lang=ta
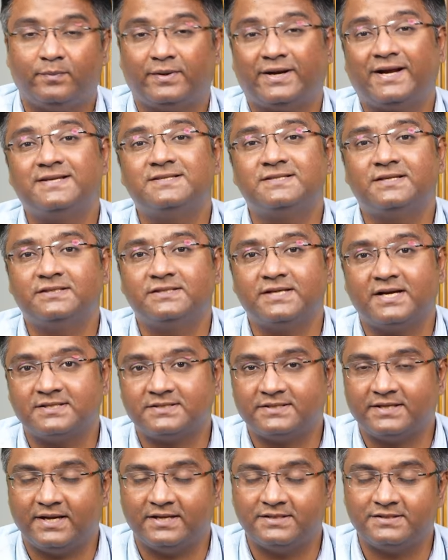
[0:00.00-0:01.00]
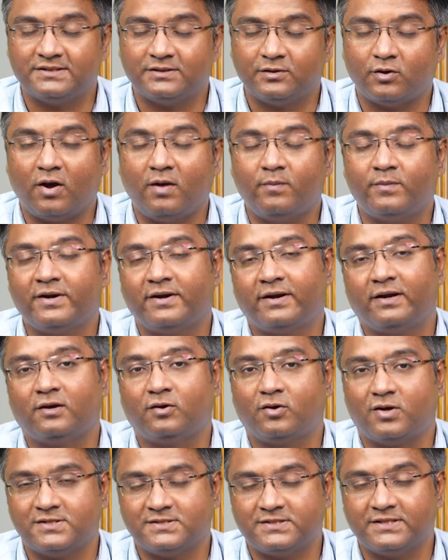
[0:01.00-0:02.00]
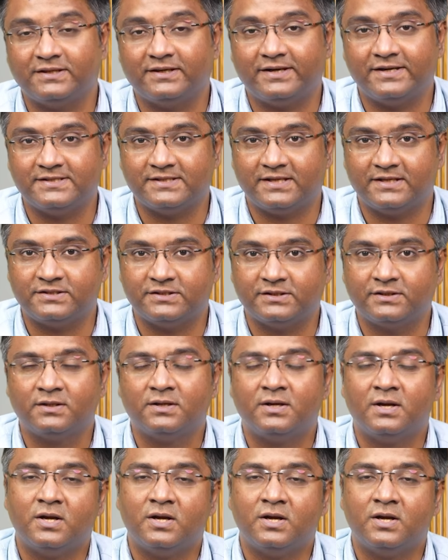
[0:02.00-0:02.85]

ப்ரைஸிங் ஜாஸ்தியாச்சு ரா மெட்டீரியல் காஸ்ட் இன்க்ரீஸ் ஆச்சு